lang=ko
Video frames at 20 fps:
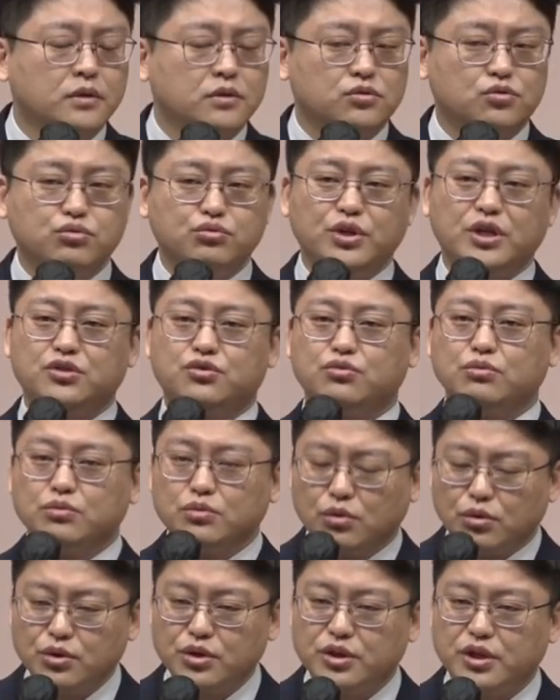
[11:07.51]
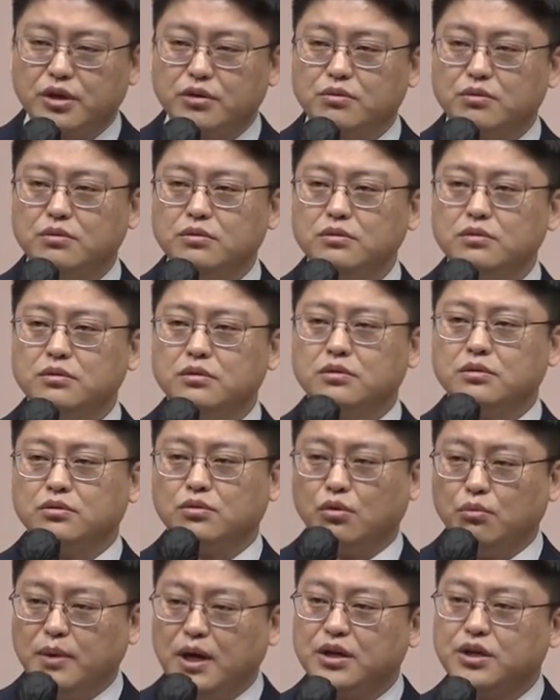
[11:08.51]
술에 중독이 되고
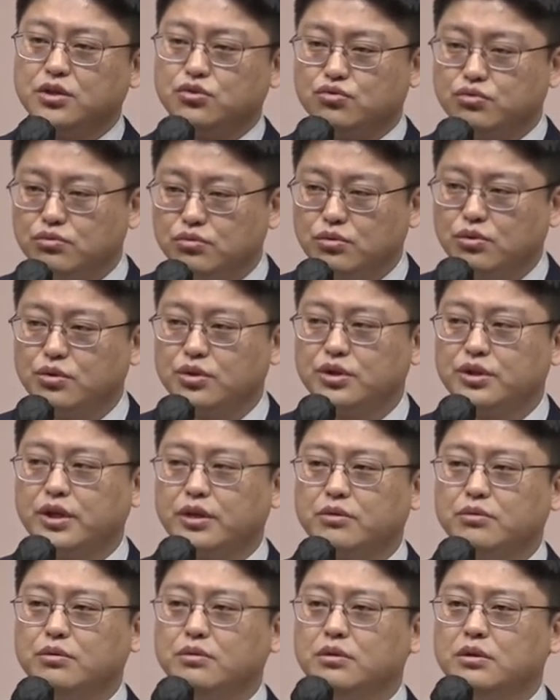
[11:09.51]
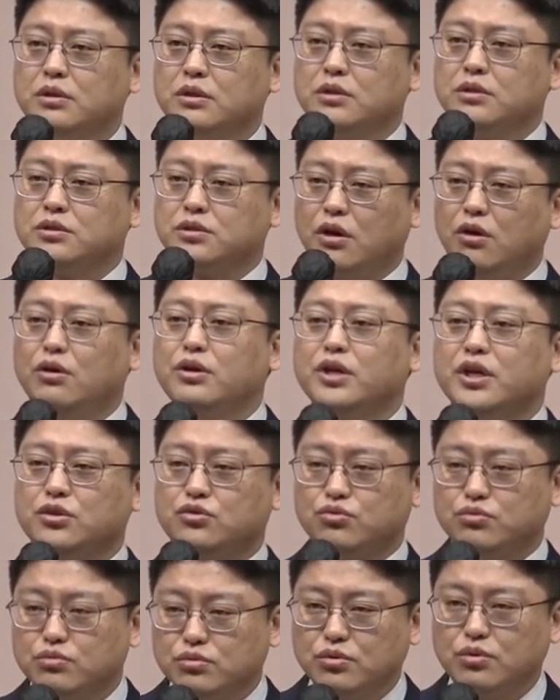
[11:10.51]
도박에 중독이 되고 성에
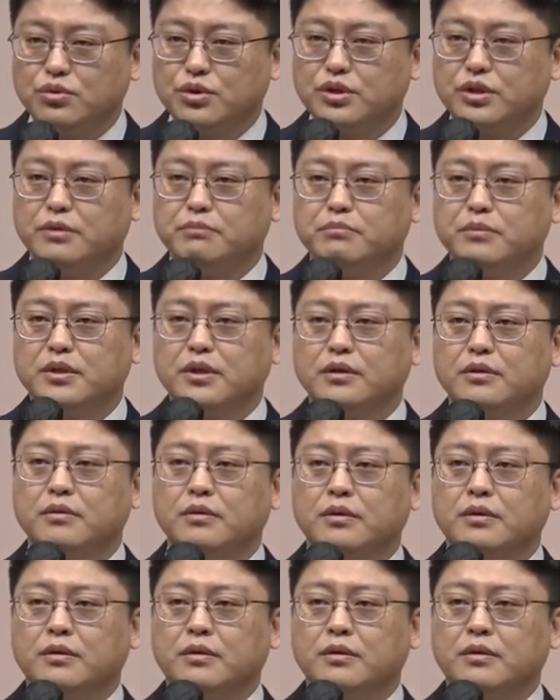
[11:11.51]
중독이 됩니다.